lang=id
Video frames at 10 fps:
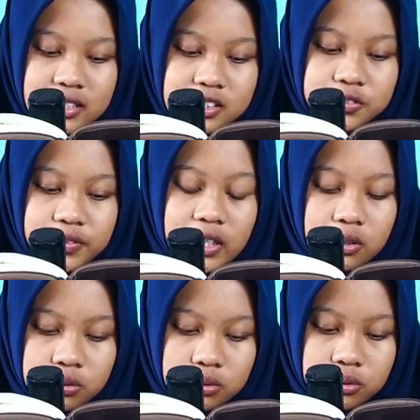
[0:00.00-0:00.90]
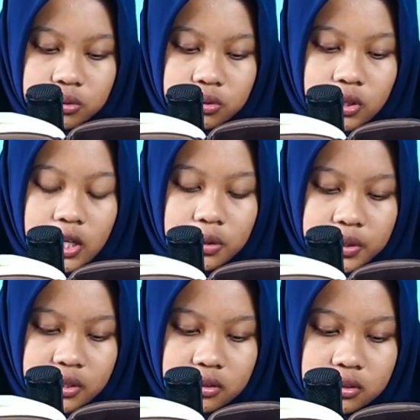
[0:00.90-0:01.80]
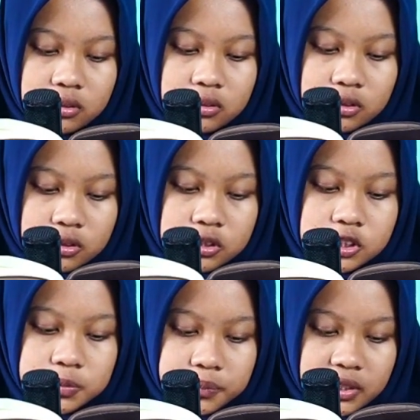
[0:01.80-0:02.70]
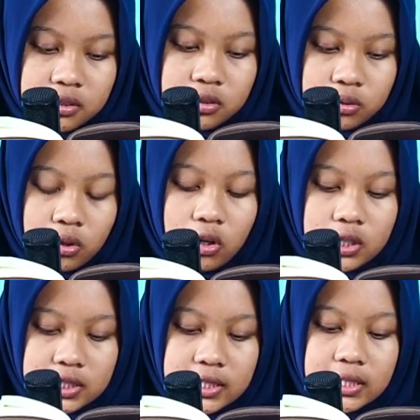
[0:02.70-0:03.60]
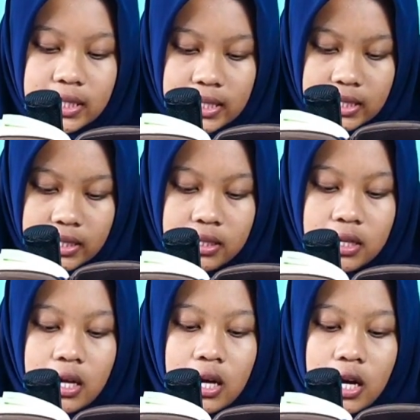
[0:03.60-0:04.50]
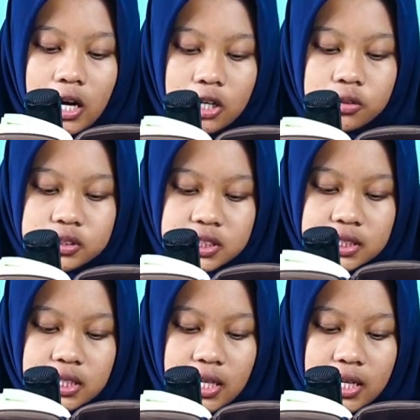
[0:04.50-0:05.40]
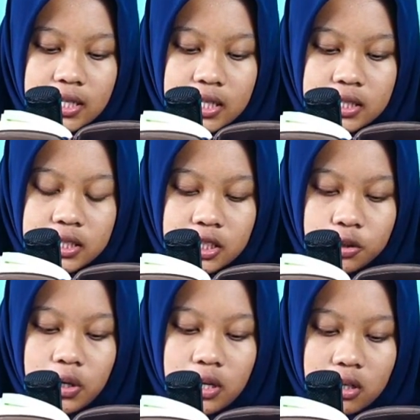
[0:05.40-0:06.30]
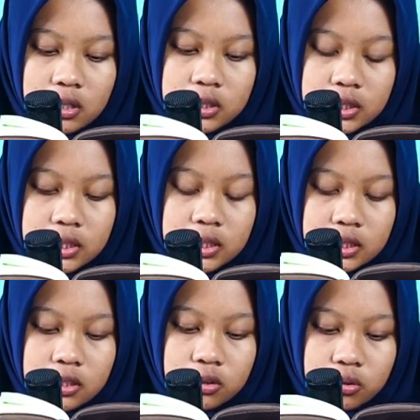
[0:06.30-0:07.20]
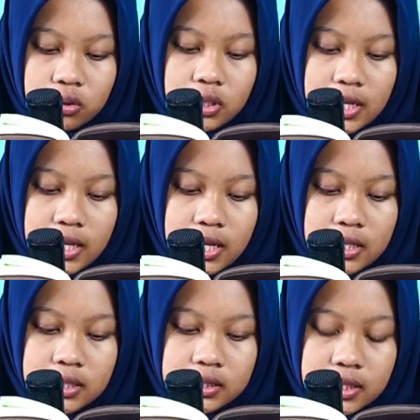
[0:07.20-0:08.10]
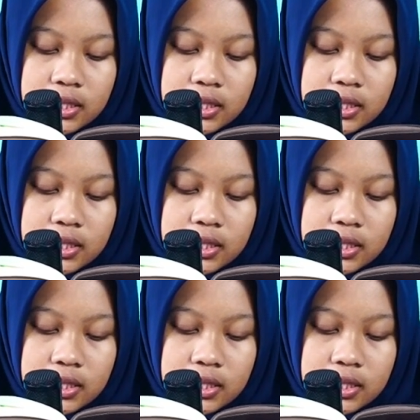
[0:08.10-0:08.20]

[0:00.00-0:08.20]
Nisfahu awin qus minhu qalila Aw zid alaihi warattilil qur'ana